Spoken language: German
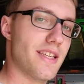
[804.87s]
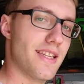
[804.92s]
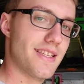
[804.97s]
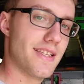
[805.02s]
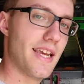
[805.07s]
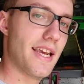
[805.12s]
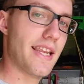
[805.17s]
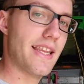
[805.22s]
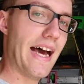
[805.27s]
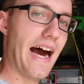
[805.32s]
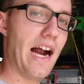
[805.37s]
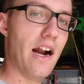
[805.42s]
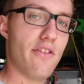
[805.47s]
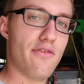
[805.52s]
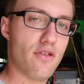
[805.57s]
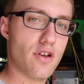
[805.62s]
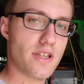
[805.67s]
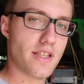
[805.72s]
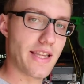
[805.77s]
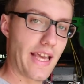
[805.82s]
das Signal
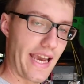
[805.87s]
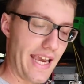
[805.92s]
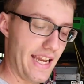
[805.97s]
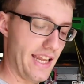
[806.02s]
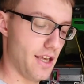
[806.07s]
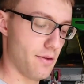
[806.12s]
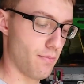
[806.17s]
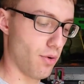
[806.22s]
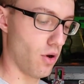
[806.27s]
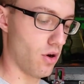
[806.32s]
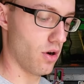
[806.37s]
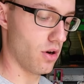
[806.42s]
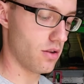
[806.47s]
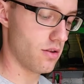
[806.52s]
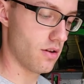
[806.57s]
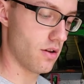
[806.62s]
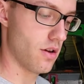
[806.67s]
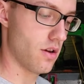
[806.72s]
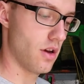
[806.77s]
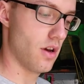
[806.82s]
fürs Drehlicht
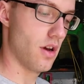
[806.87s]
braucht.